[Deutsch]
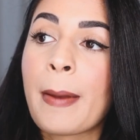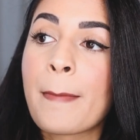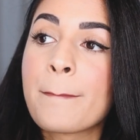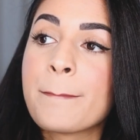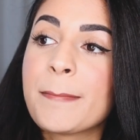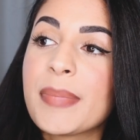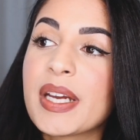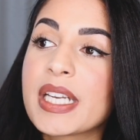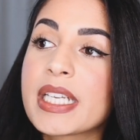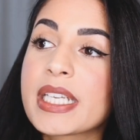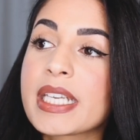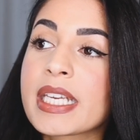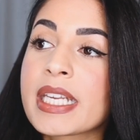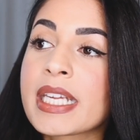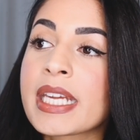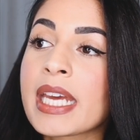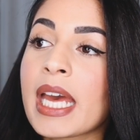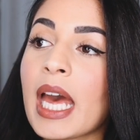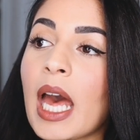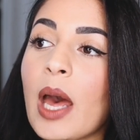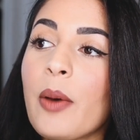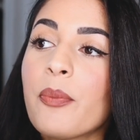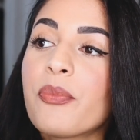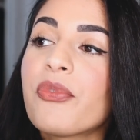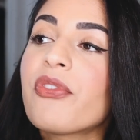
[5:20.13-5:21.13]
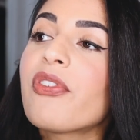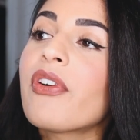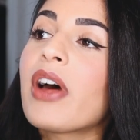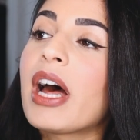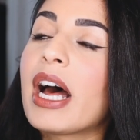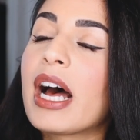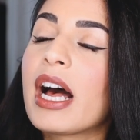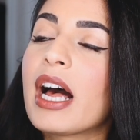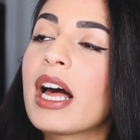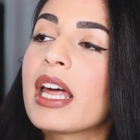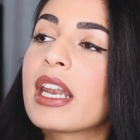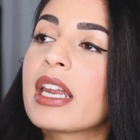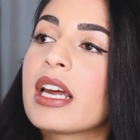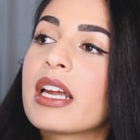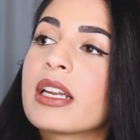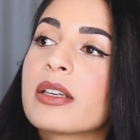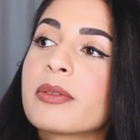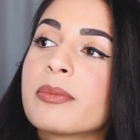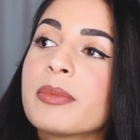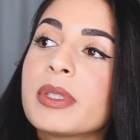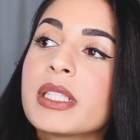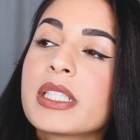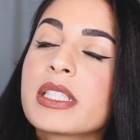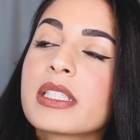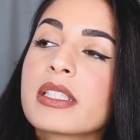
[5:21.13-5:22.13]
mit
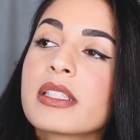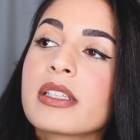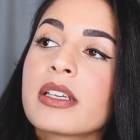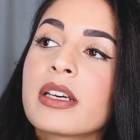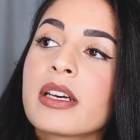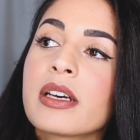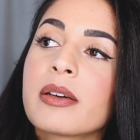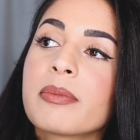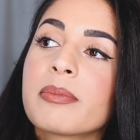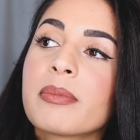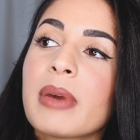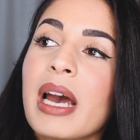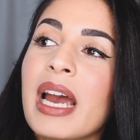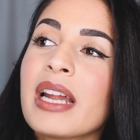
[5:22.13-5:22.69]
Krampfadern, mit ähm,